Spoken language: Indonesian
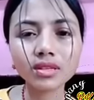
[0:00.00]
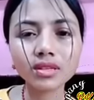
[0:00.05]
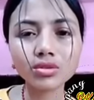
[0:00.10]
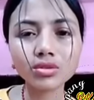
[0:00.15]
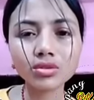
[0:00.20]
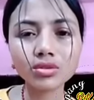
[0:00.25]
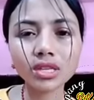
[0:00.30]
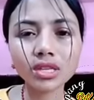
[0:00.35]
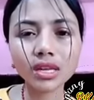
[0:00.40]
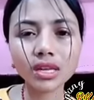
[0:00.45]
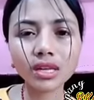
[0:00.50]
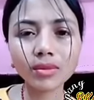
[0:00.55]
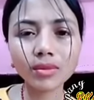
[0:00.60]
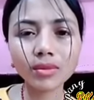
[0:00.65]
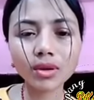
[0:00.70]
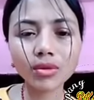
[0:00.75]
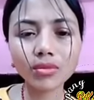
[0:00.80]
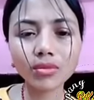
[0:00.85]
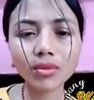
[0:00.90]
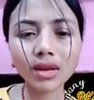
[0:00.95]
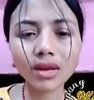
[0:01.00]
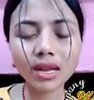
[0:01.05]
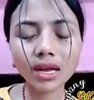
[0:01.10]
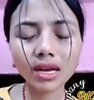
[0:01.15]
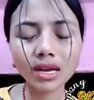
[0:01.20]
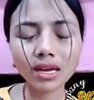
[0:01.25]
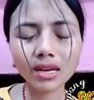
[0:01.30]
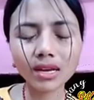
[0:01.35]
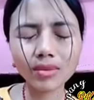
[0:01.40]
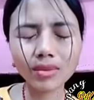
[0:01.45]
kashu trei malu
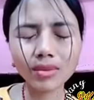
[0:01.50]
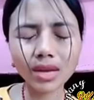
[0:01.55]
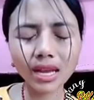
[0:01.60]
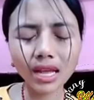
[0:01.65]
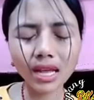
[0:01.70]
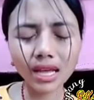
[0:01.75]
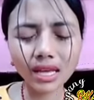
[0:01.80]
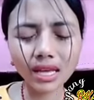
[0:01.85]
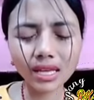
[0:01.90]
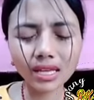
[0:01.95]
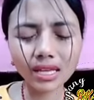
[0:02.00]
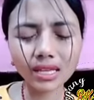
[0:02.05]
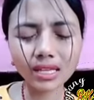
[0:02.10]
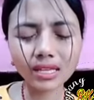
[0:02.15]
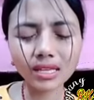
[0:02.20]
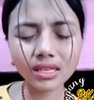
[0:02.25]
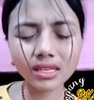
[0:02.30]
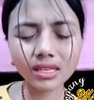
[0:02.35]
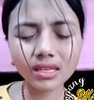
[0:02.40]
malak kepala ei